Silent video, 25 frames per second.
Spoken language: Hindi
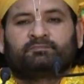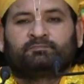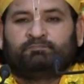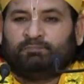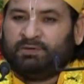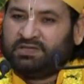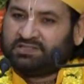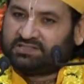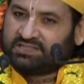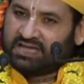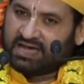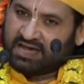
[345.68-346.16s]

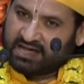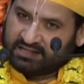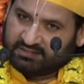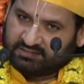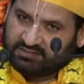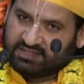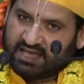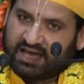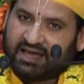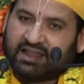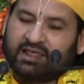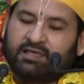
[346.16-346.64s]
पिता
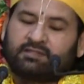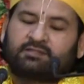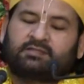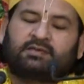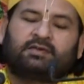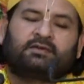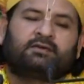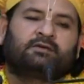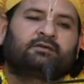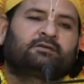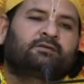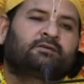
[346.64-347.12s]
हत्यारे
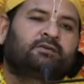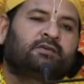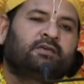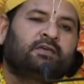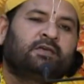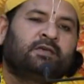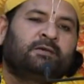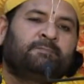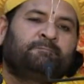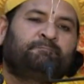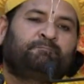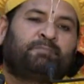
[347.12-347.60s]
थे
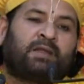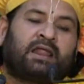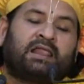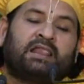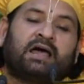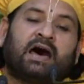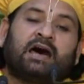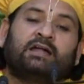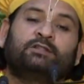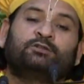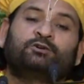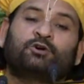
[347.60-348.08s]

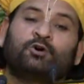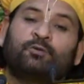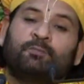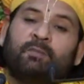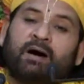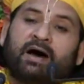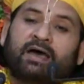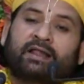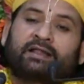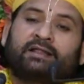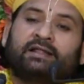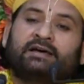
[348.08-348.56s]
प्रहलाद को
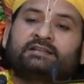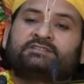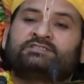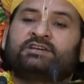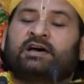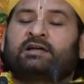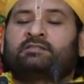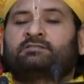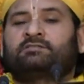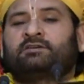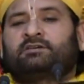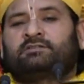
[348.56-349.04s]
मारना
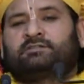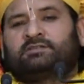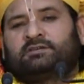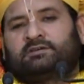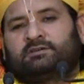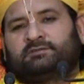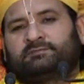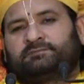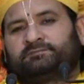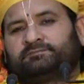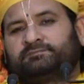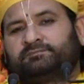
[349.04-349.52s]
चाहते
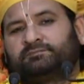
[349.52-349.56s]
थे